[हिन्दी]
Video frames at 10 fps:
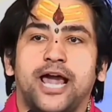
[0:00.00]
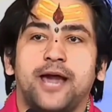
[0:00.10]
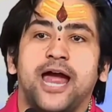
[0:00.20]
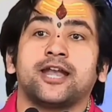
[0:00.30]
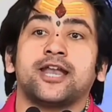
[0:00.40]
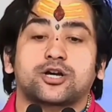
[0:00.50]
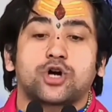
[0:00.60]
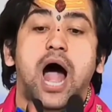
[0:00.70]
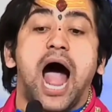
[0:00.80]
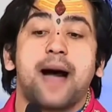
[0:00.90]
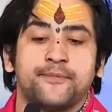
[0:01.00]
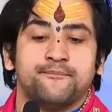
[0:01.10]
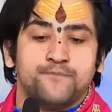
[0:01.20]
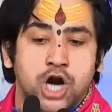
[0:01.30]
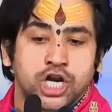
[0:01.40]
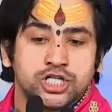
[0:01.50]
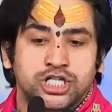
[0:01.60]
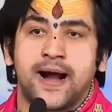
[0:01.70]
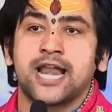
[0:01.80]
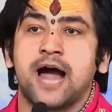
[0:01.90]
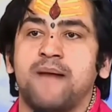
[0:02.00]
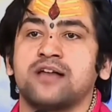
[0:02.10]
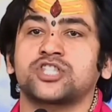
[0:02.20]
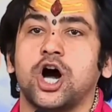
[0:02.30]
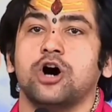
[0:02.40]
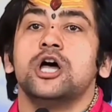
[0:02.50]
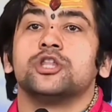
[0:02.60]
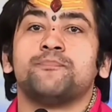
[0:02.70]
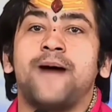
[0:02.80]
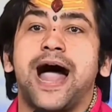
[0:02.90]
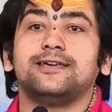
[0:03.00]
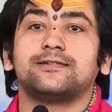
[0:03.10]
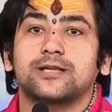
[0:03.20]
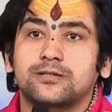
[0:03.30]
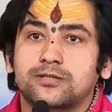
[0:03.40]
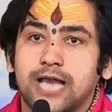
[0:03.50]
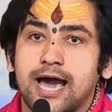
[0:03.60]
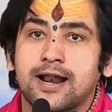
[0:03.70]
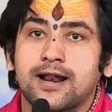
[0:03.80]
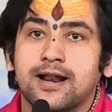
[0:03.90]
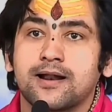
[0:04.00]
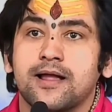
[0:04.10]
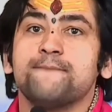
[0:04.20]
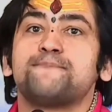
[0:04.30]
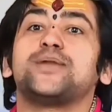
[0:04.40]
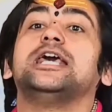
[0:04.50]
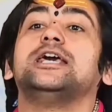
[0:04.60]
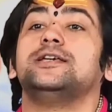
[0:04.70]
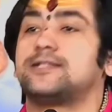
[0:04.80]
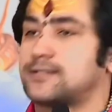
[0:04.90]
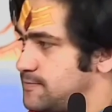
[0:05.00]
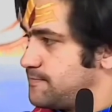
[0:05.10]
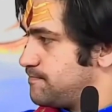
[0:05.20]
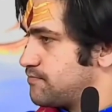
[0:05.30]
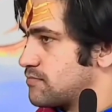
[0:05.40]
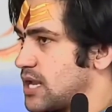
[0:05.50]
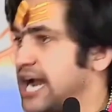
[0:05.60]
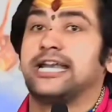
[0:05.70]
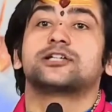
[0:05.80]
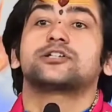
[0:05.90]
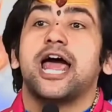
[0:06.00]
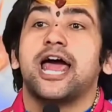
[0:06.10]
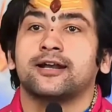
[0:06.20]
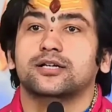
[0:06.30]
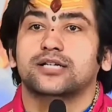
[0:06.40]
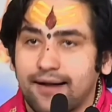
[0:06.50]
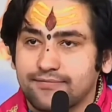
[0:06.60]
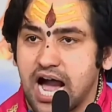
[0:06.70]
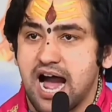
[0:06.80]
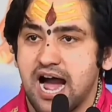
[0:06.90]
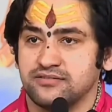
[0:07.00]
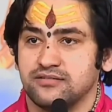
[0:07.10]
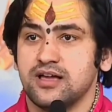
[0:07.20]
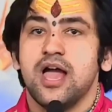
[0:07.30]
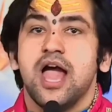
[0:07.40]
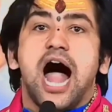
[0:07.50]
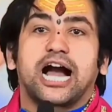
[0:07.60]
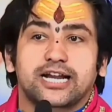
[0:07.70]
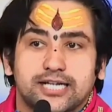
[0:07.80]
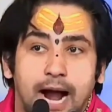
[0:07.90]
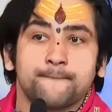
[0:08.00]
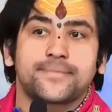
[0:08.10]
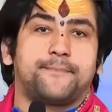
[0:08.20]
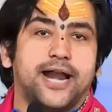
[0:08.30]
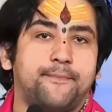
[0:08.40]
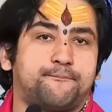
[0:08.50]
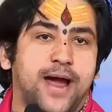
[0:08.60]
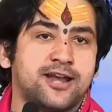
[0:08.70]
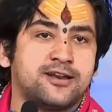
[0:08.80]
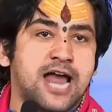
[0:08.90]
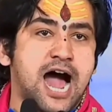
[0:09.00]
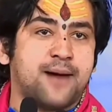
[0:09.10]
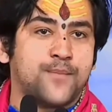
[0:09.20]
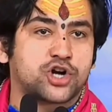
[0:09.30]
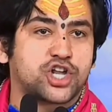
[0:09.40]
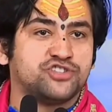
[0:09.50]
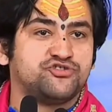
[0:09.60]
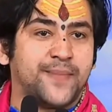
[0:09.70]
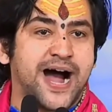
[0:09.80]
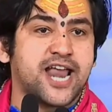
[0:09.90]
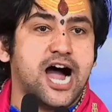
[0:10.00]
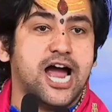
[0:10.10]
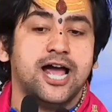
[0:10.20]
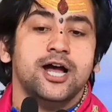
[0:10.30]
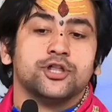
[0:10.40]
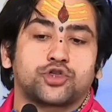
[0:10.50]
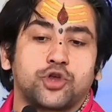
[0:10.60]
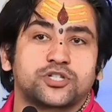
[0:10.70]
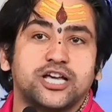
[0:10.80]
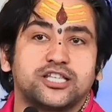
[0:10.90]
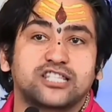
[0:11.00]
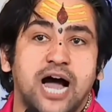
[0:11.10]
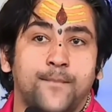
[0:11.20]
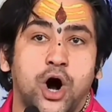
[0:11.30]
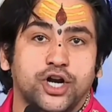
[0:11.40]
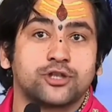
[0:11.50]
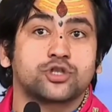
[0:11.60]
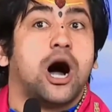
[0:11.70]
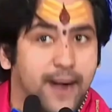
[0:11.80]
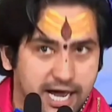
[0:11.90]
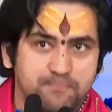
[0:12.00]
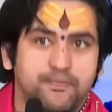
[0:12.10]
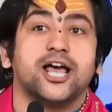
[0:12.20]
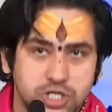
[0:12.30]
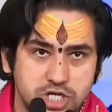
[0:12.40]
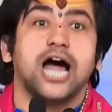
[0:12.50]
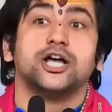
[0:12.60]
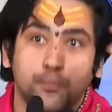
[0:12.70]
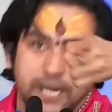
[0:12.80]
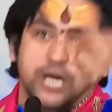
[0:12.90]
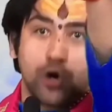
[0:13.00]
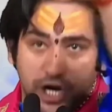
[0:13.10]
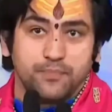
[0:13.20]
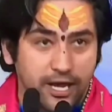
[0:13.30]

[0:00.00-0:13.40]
कपड़े पहनने को आप मॉडर्न जमाना मानते हो तो माई सिस्टर प्लीज अंडरस्टैंड सावधान अगर कम कपड़े पहनना मॉडर्न जमाना है तो तुमसे ज्यादा मॉडर्न तो हमारी भैंसिया है जो बिल्कुल नहीं